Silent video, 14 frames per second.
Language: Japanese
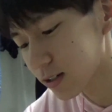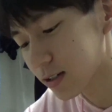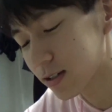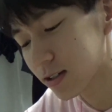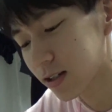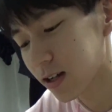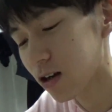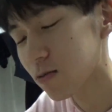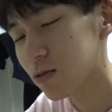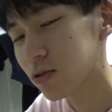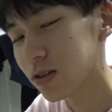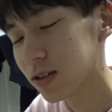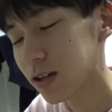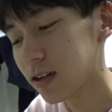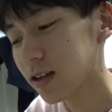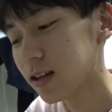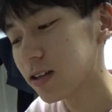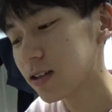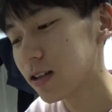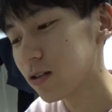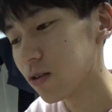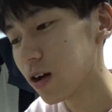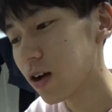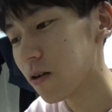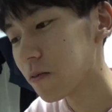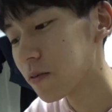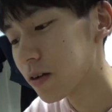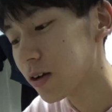全然過去問とか手に入ったりとか、
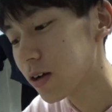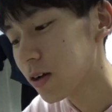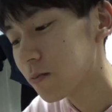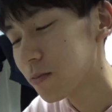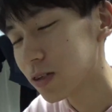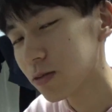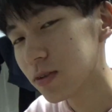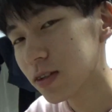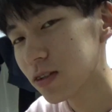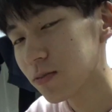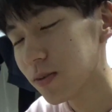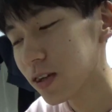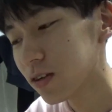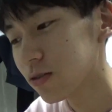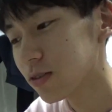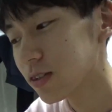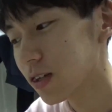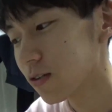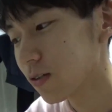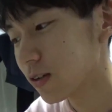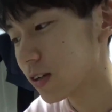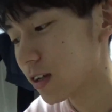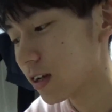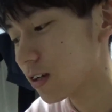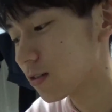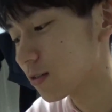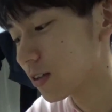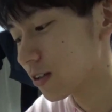まあ、友達と勉強したりとかででき
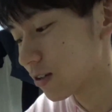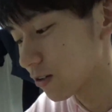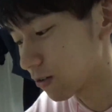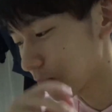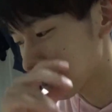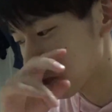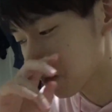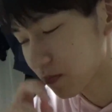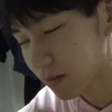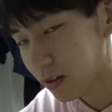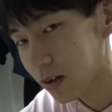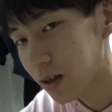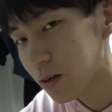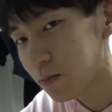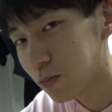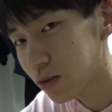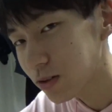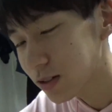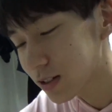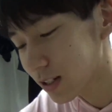るんですけど、ぼっち